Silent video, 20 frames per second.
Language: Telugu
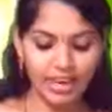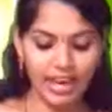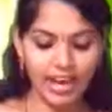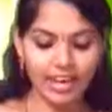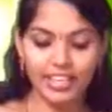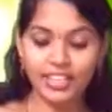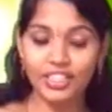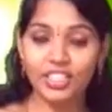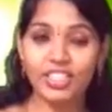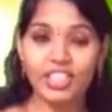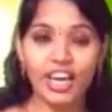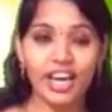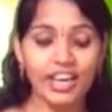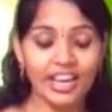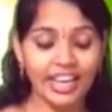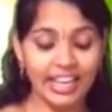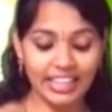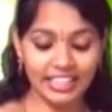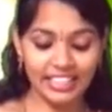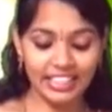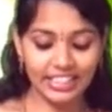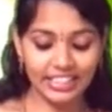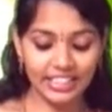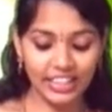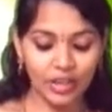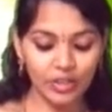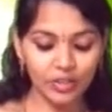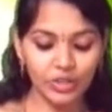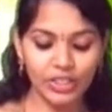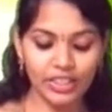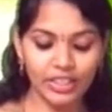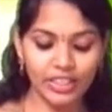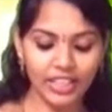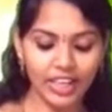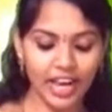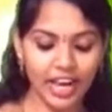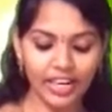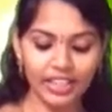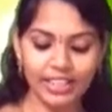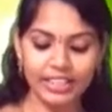నాకైతే చాలా ఎగ్జైటింగ్గా ఉందండి
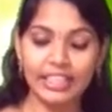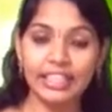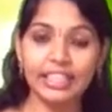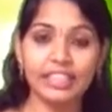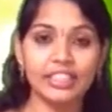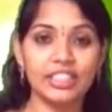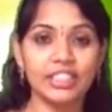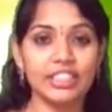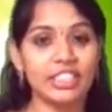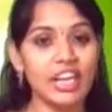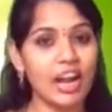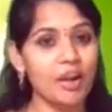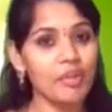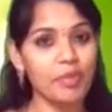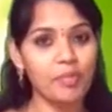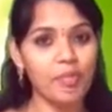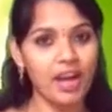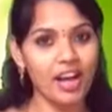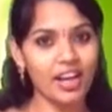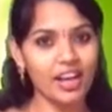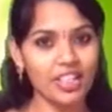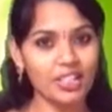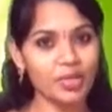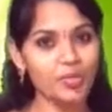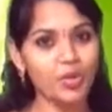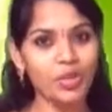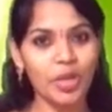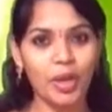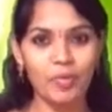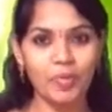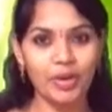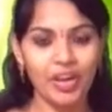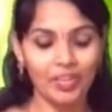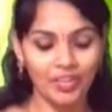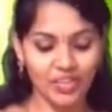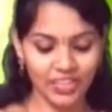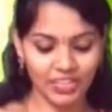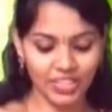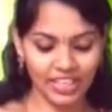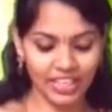ఆల్రెడీ ఇద్దరు శ్రావణ మహాలక్ష్ములు ఎంపిక
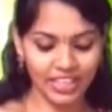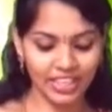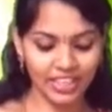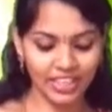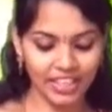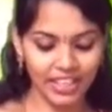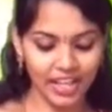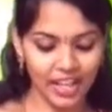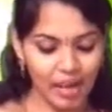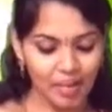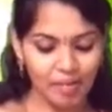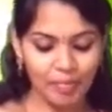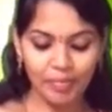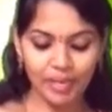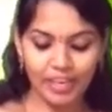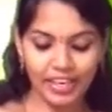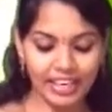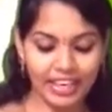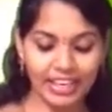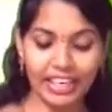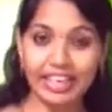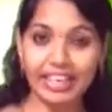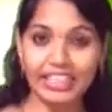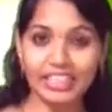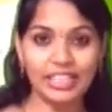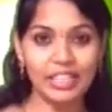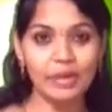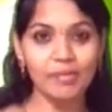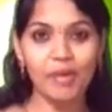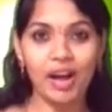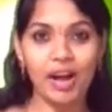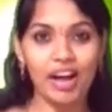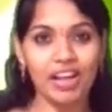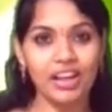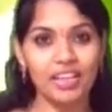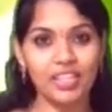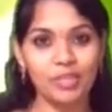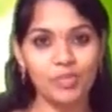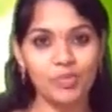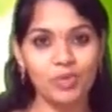అవ్వడం జరిగింది మరి ఇంకా ఇద్దరు
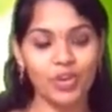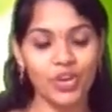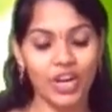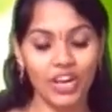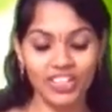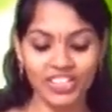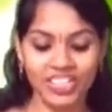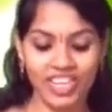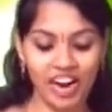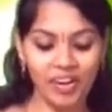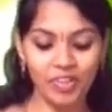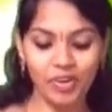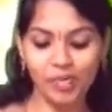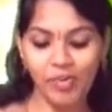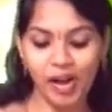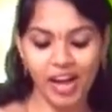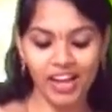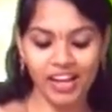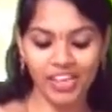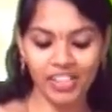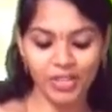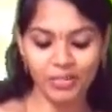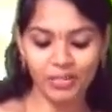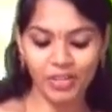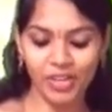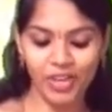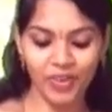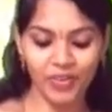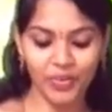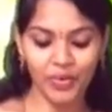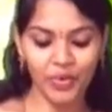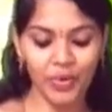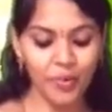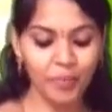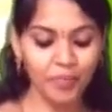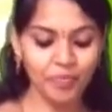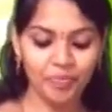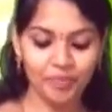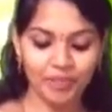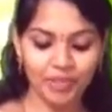మహాలక్ష్ములు ఉన్నారు శ్రావణ మహాలక్ష్ములు ఎవరు
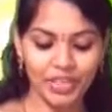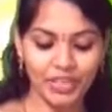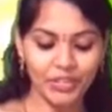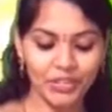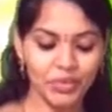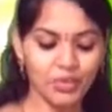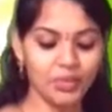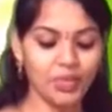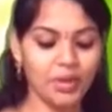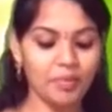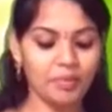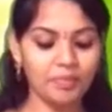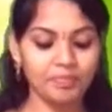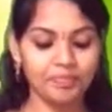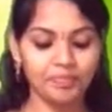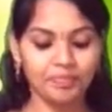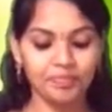మరి చూద్దాం